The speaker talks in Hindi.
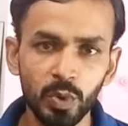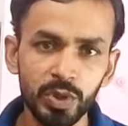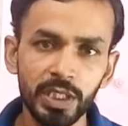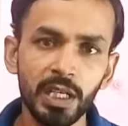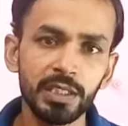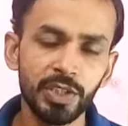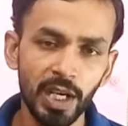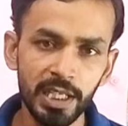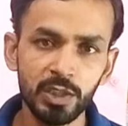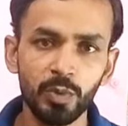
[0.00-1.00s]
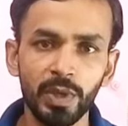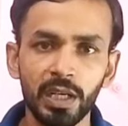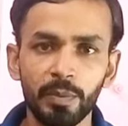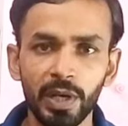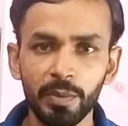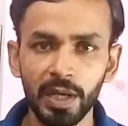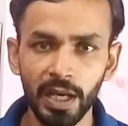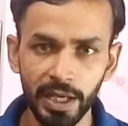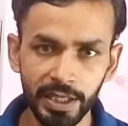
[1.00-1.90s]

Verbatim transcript: सोचिएगा छियालीस रुपये कपड़ा मिला